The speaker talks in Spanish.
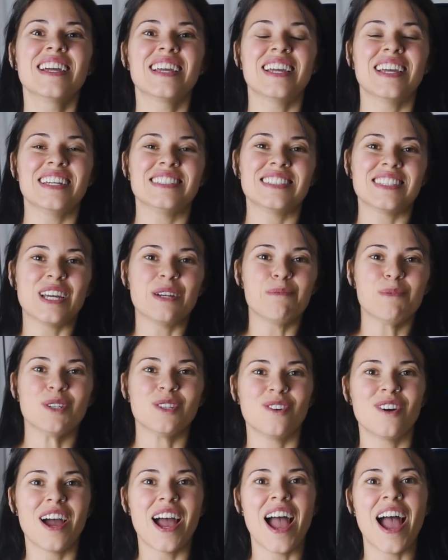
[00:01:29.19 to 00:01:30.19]
que están,
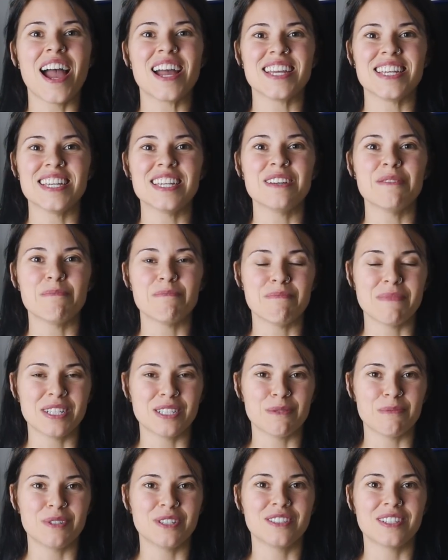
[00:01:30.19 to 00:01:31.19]
bueno, ahí
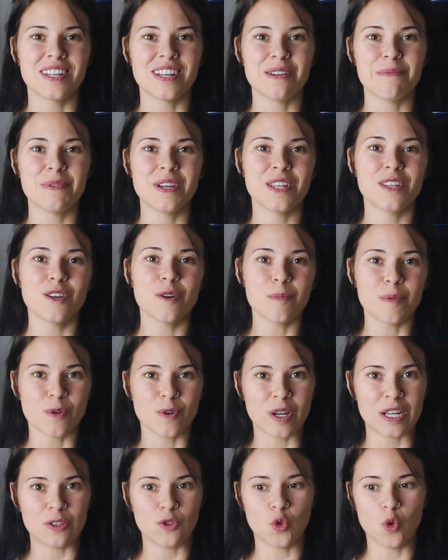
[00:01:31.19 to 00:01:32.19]
más o menos en el medio,
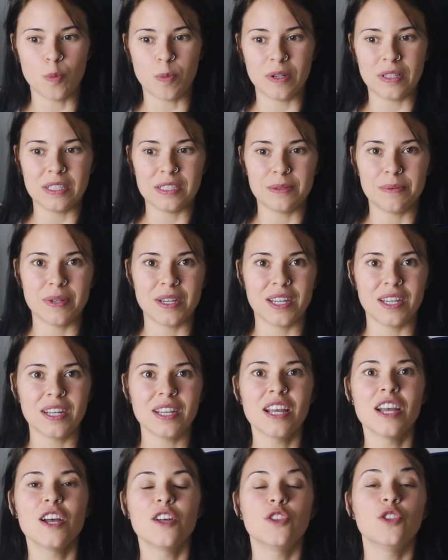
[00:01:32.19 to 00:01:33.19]
pero que tú puedes
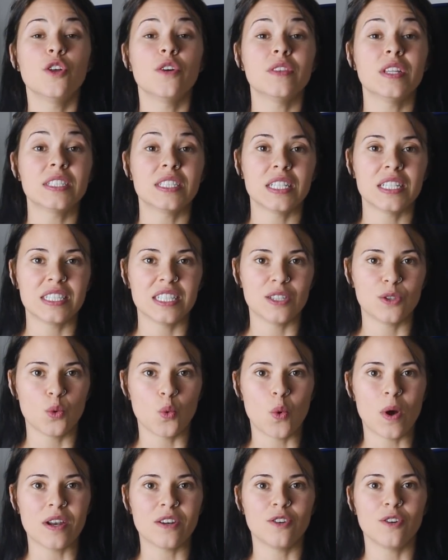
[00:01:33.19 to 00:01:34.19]
ver dónde se
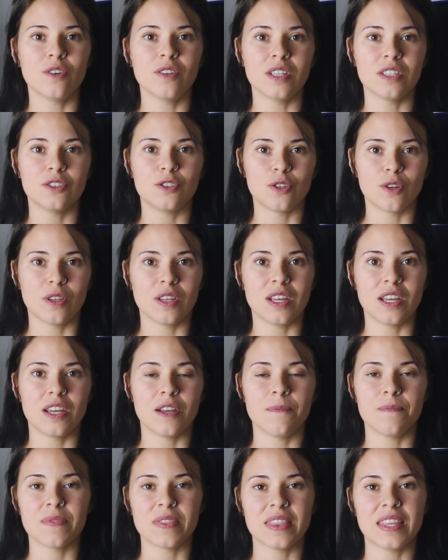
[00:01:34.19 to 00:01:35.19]
sitúan dentro
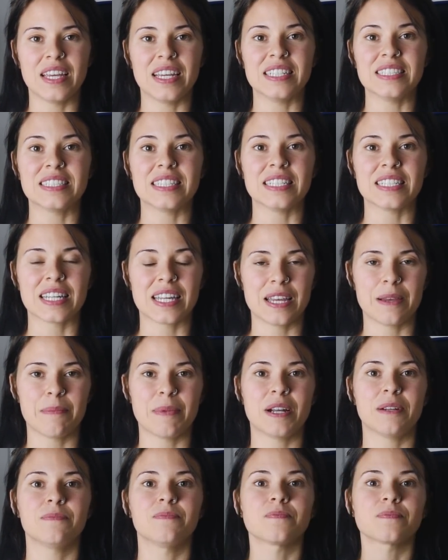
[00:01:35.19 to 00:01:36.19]
de este
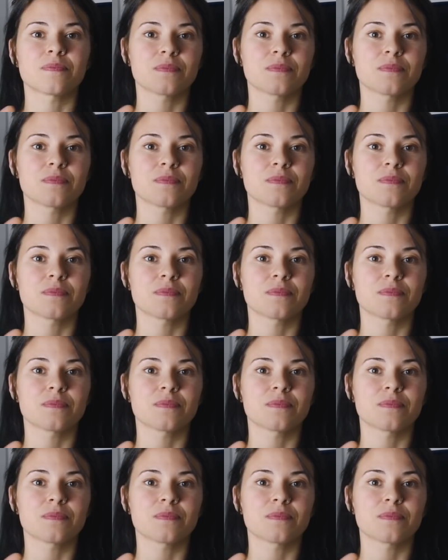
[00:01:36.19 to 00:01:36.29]
esquema.